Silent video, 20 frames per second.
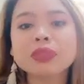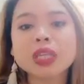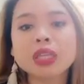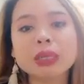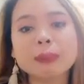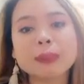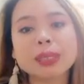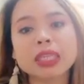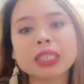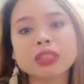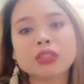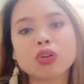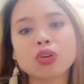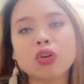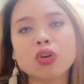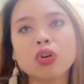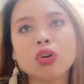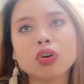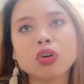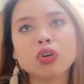nagpalit ko
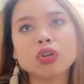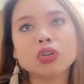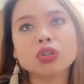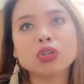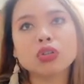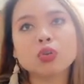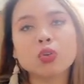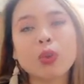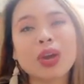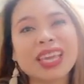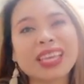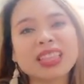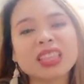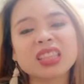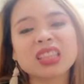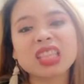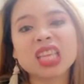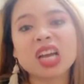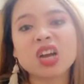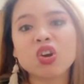og white
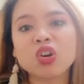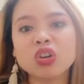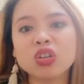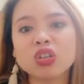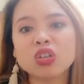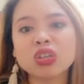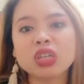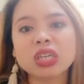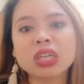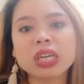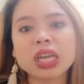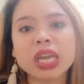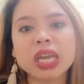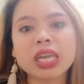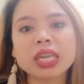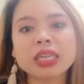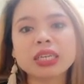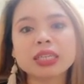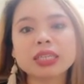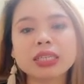na color
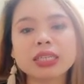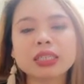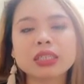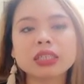and